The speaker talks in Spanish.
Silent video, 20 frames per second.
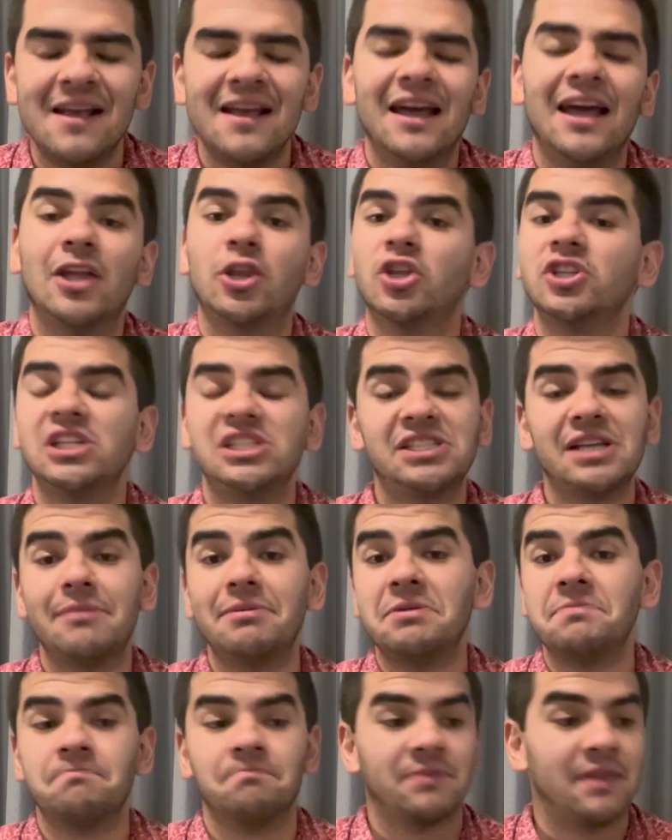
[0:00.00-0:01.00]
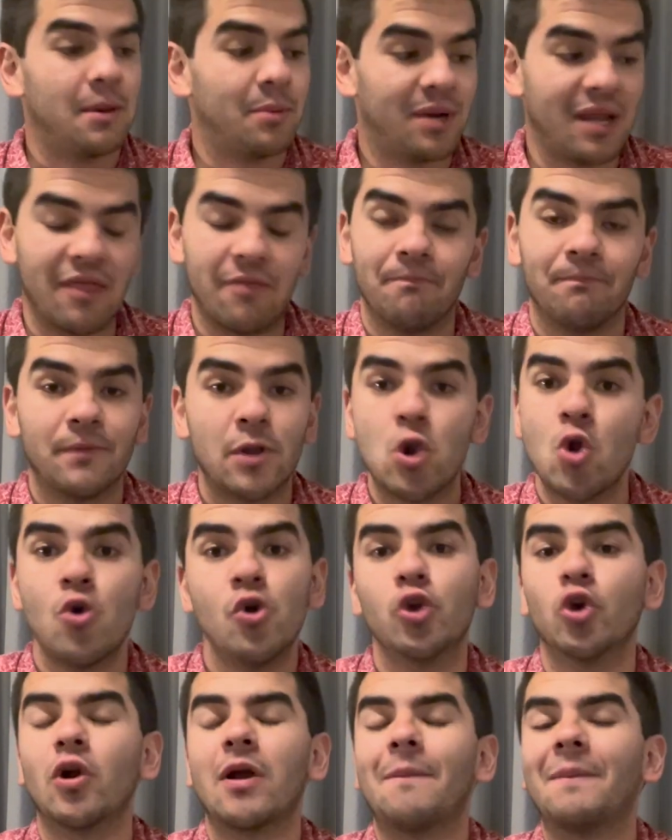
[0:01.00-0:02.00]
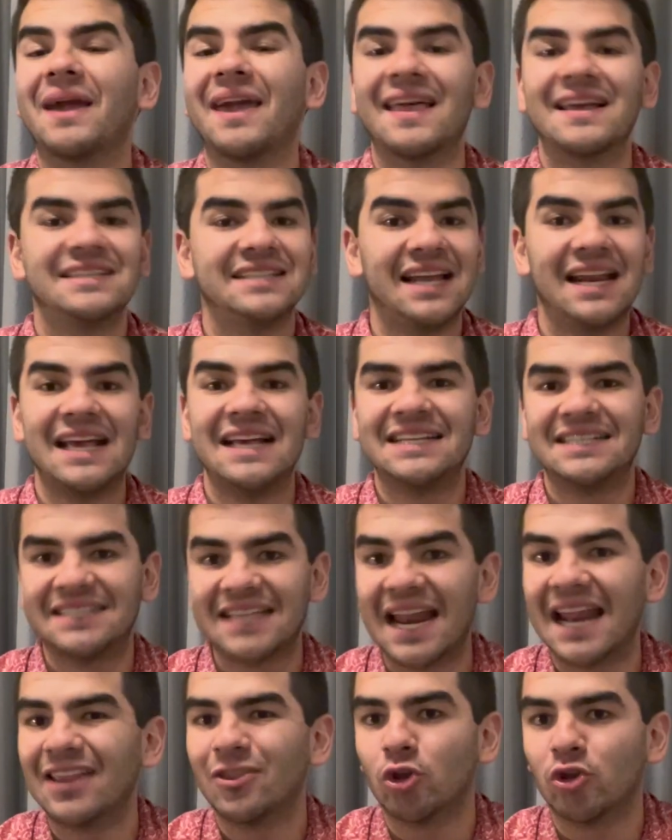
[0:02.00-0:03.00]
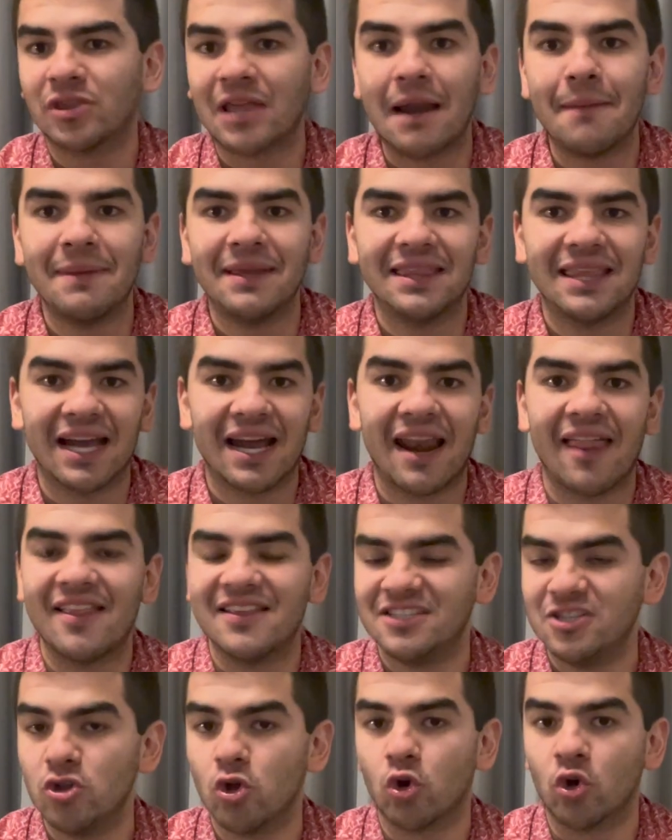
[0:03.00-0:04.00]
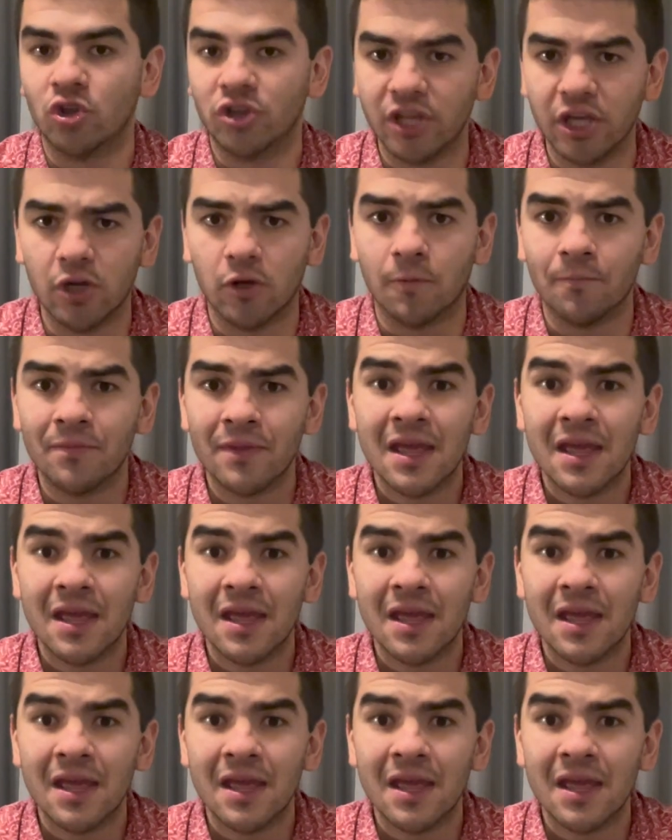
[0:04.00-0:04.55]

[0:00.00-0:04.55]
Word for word: Entonces Xavi, de verdad, lo único que me queda hacer es estar totalmente agradecido contigo.